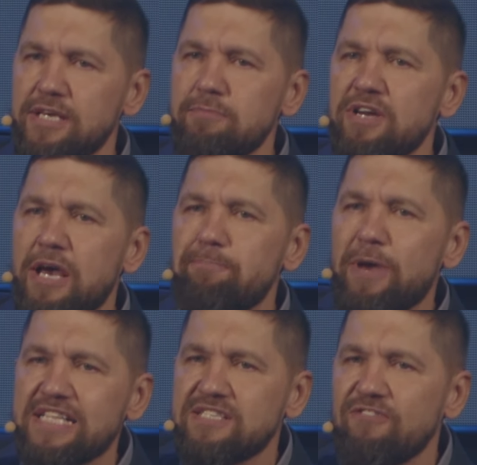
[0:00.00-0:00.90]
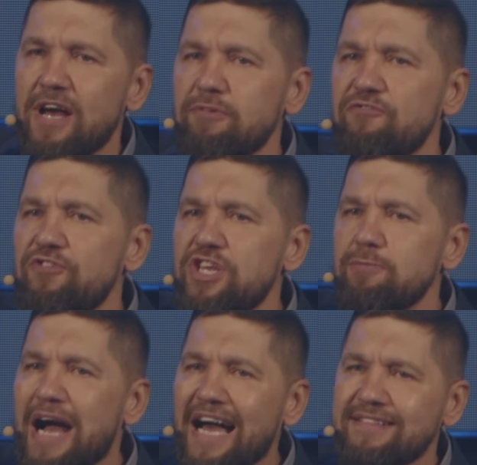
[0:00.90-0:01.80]
и мы опять с вами
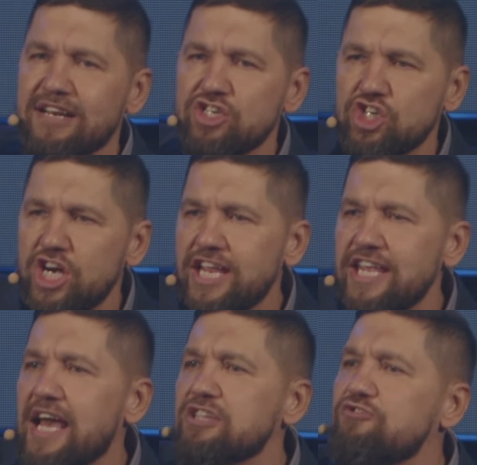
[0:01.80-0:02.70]
видим отражение